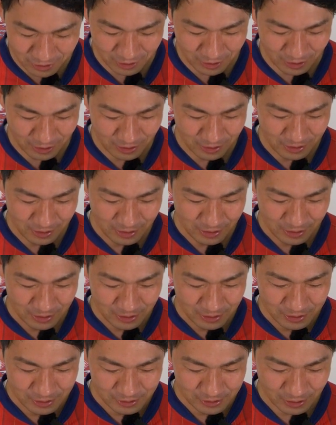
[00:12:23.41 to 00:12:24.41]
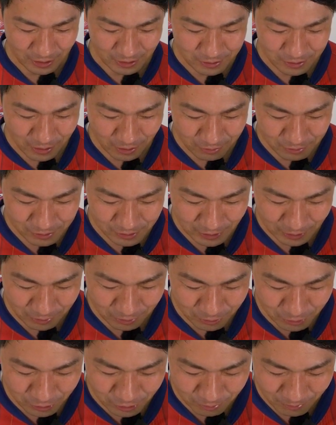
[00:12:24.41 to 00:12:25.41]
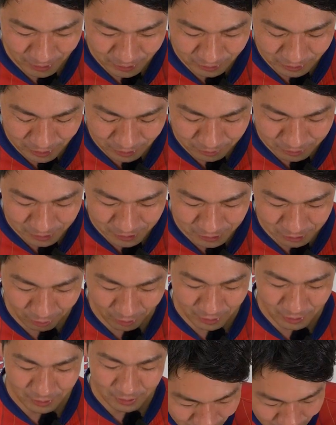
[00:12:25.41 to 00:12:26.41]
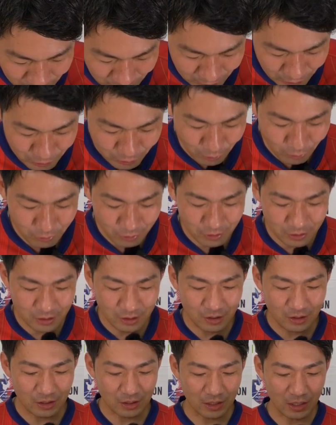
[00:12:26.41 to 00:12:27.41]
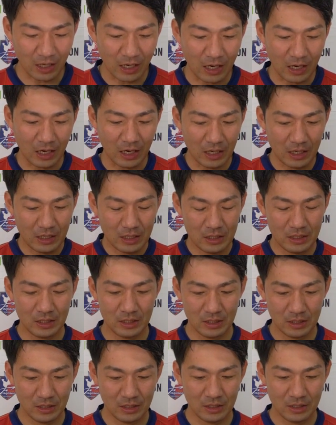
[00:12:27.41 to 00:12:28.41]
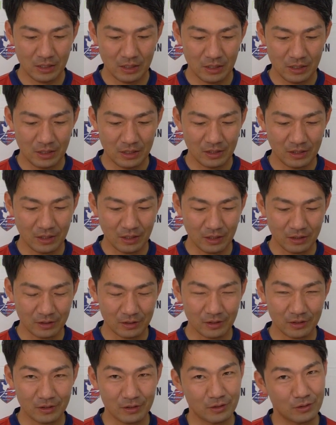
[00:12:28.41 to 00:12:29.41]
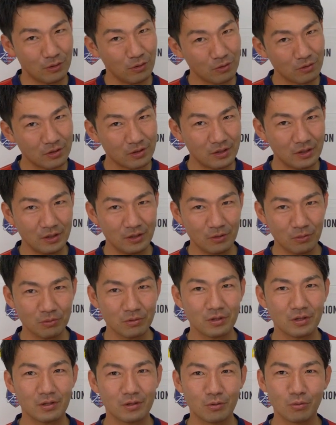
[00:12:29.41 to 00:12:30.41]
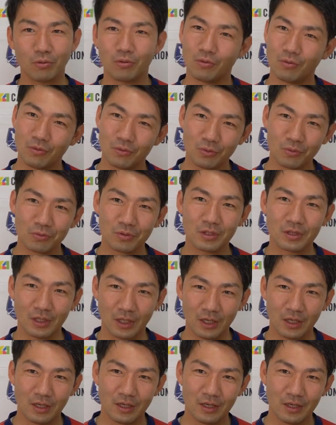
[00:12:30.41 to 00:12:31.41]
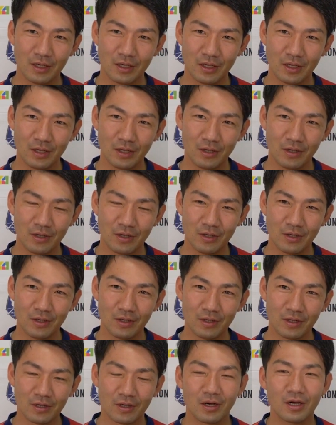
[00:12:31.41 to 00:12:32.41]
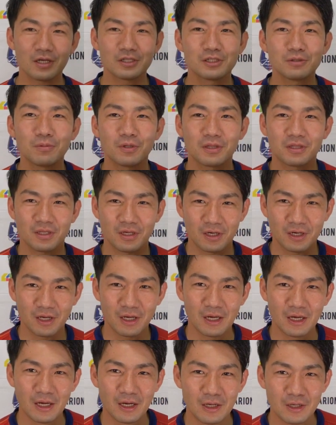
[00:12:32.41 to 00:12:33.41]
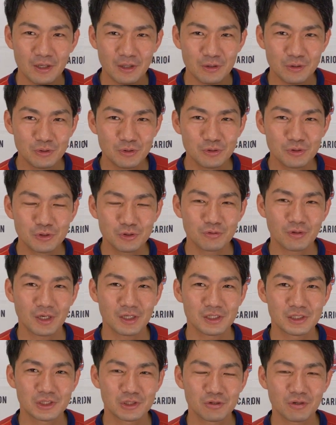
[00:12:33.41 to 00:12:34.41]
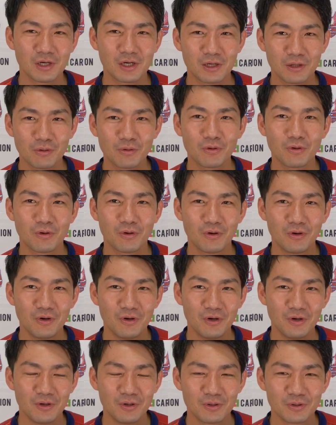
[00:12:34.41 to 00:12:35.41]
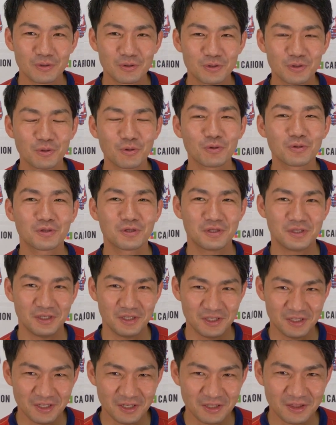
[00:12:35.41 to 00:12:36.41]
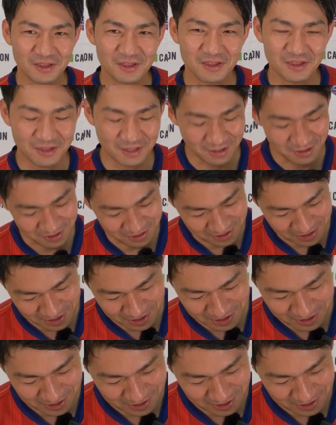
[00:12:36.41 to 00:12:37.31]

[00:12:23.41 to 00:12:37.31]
たな桜内さんのルール全く一緒やクロッキーかクロッキーよんどう呼んでたいや聞いたことない初めてやねルールは一緒やけどクロッキーやったんや